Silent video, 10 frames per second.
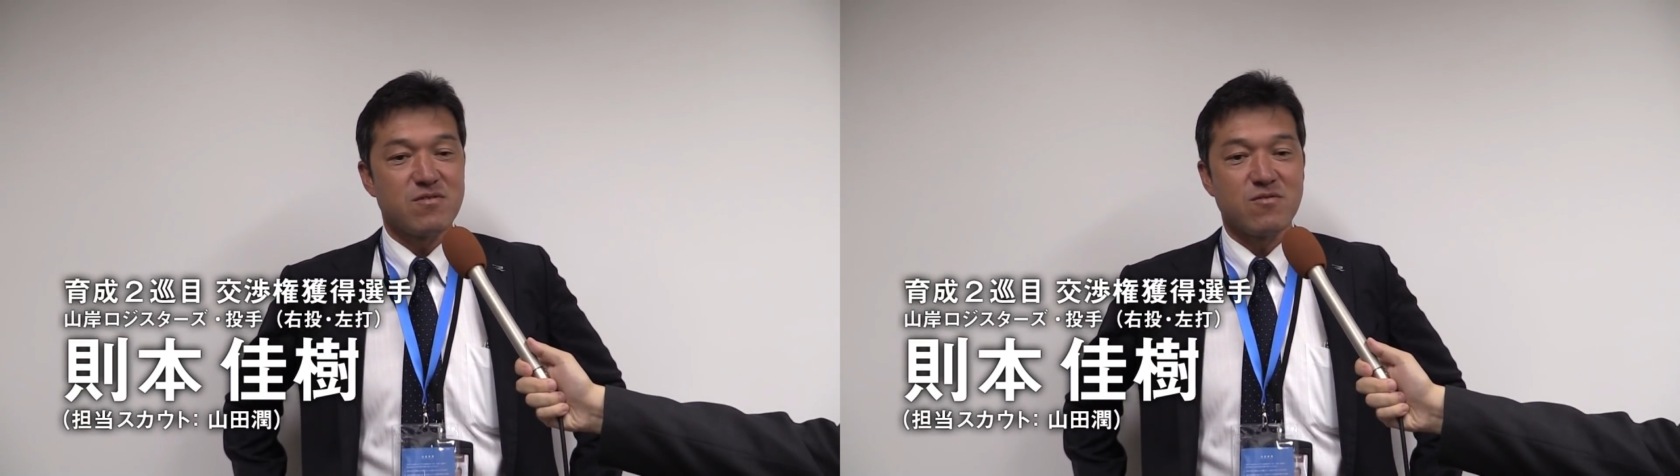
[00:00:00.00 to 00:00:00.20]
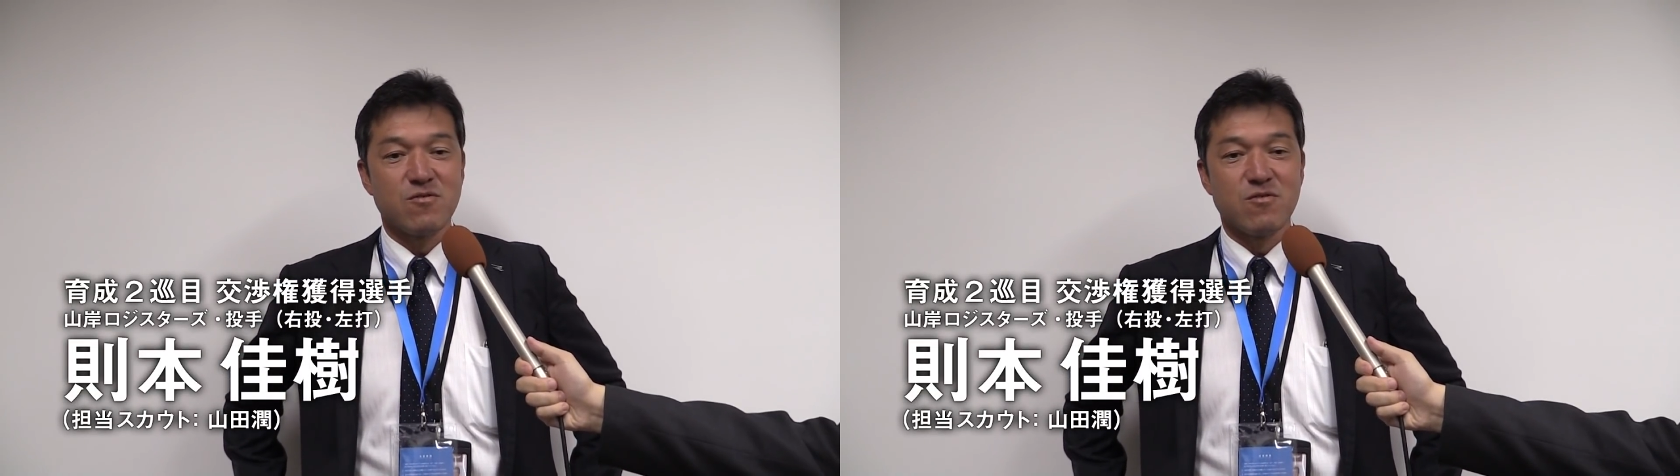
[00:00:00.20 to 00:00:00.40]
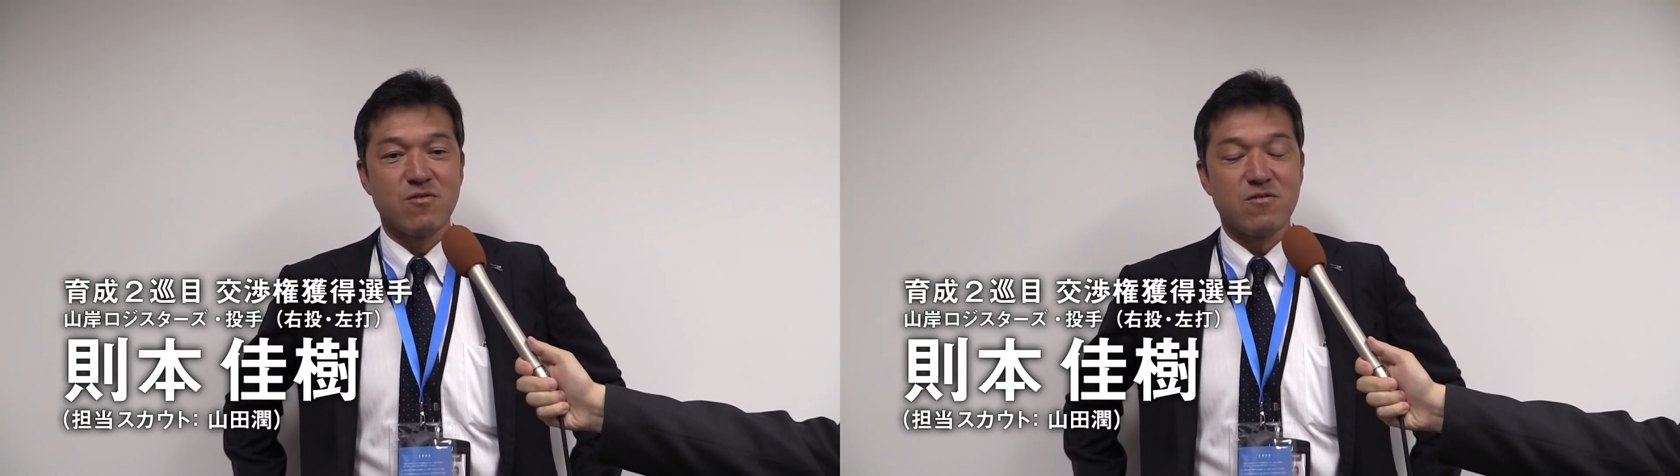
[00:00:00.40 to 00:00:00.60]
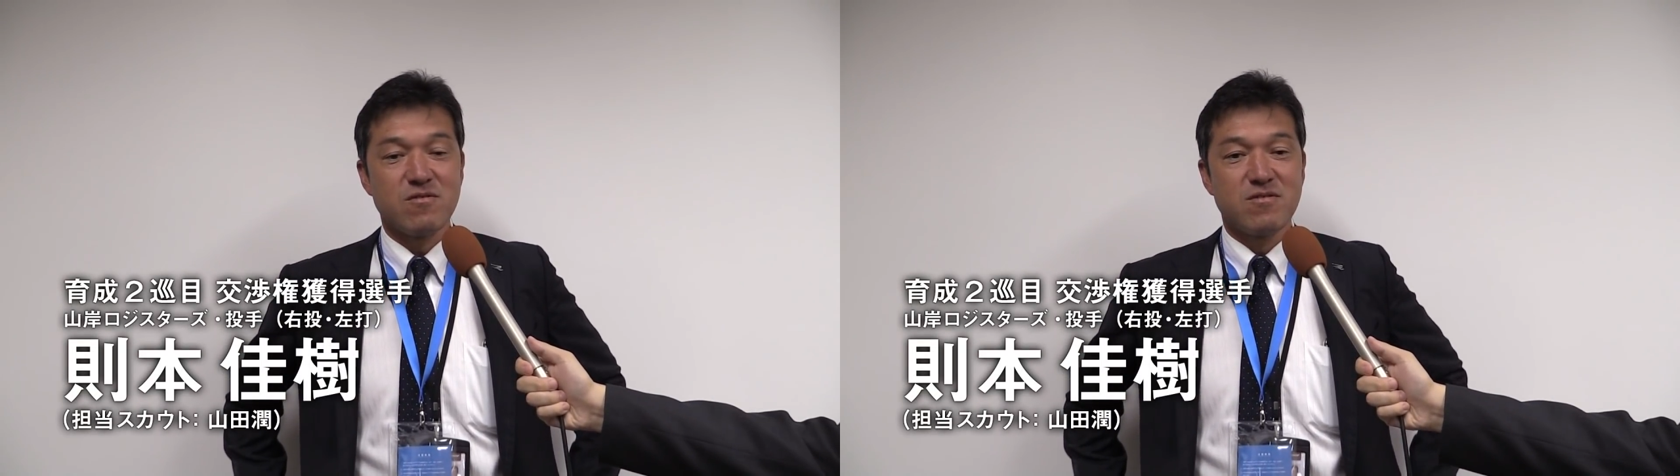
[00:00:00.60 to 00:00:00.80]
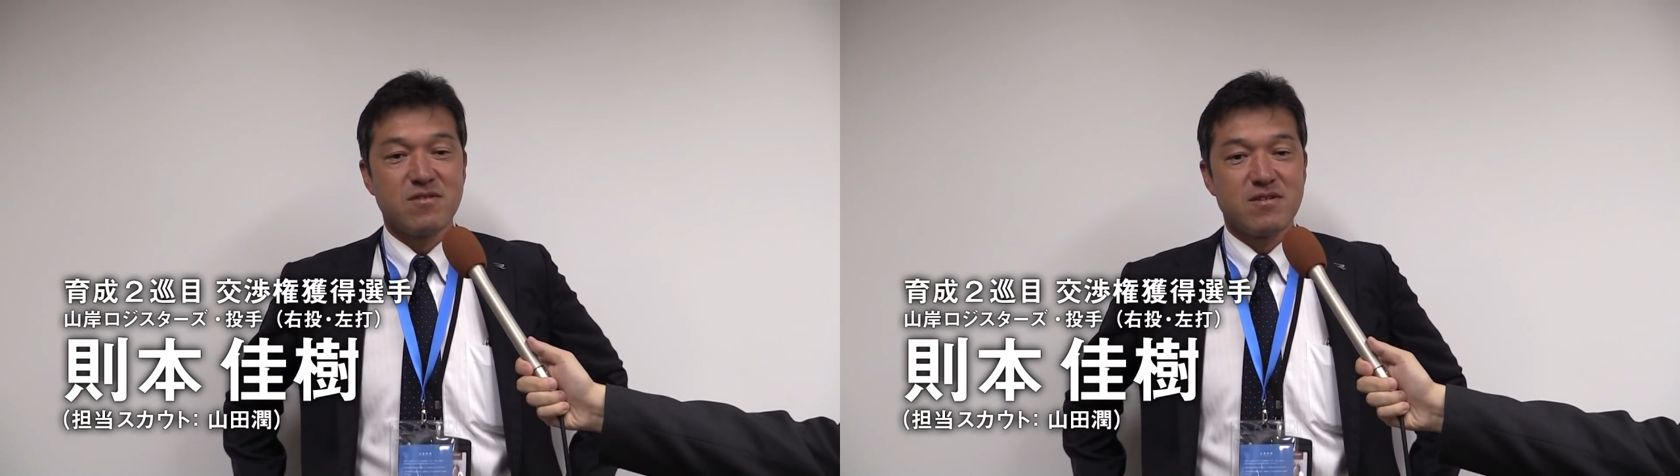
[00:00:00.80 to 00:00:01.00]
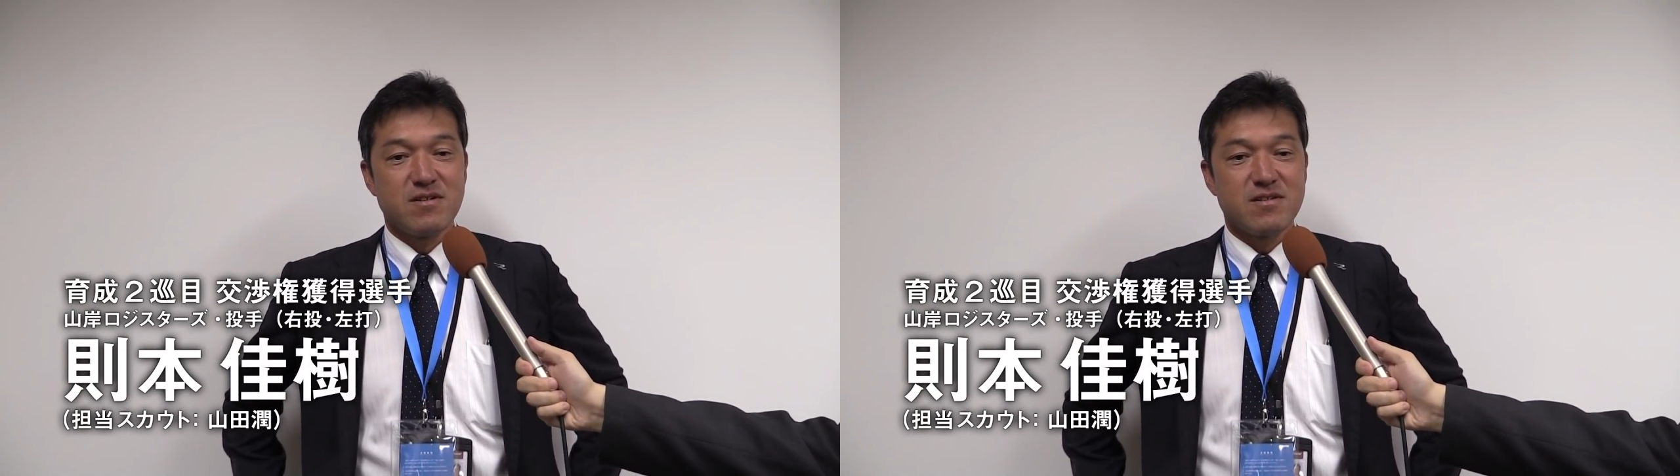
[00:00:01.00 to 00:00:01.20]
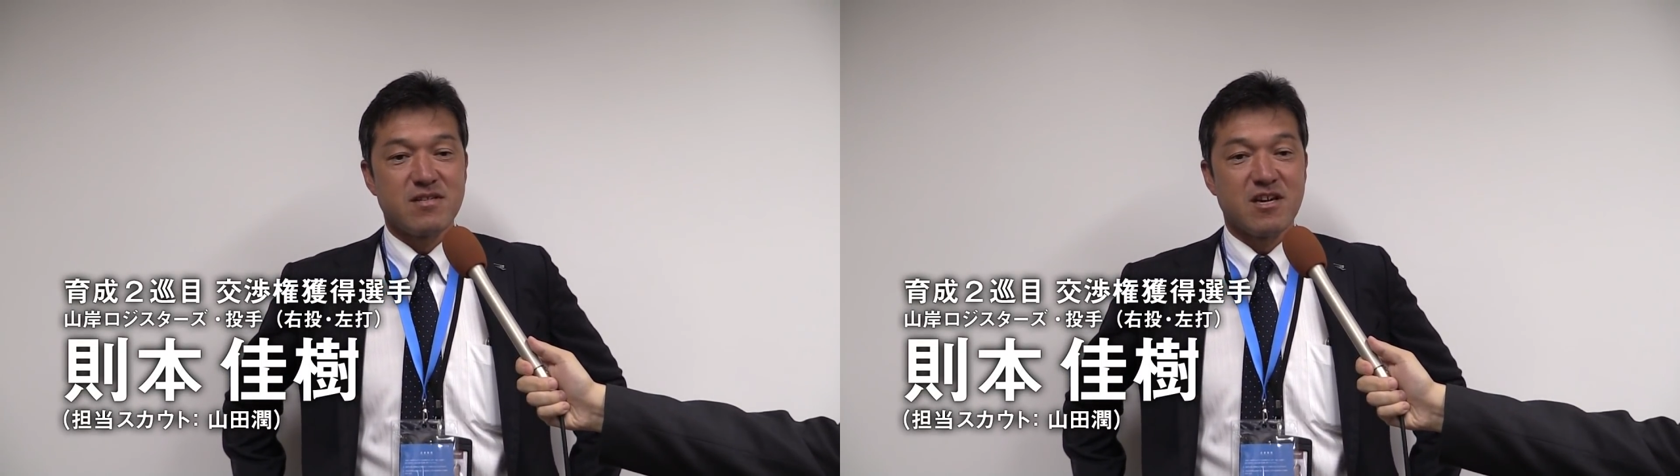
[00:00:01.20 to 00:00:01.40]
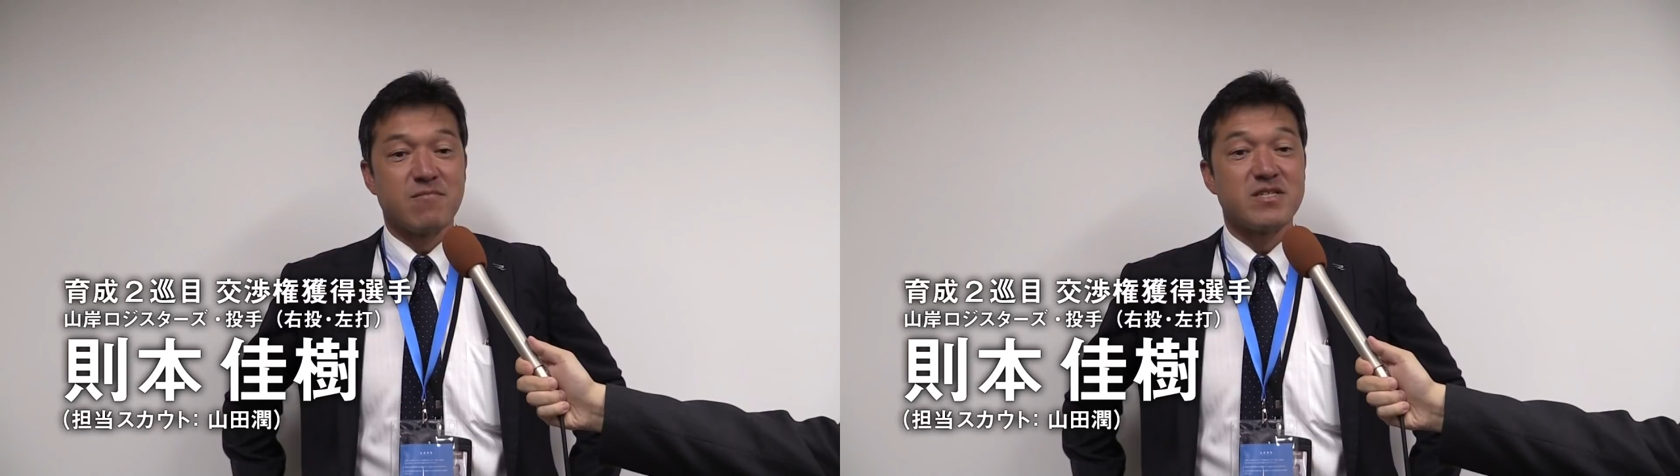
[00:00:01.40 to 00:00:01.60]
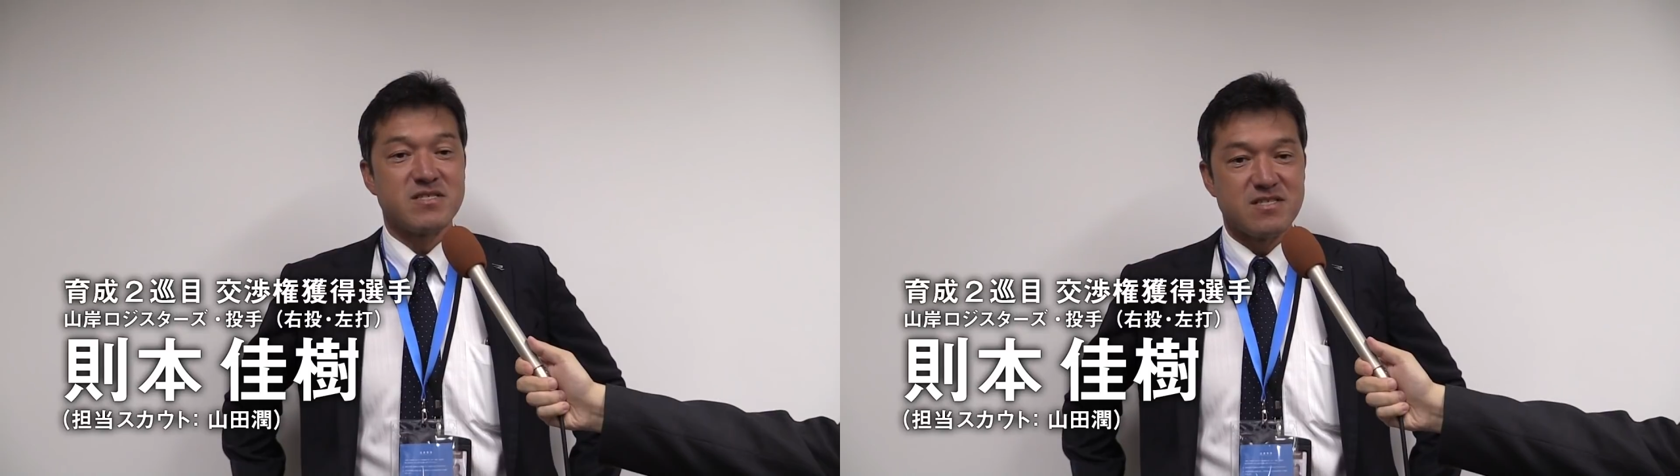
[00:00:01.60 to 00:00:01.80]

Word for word: を投げます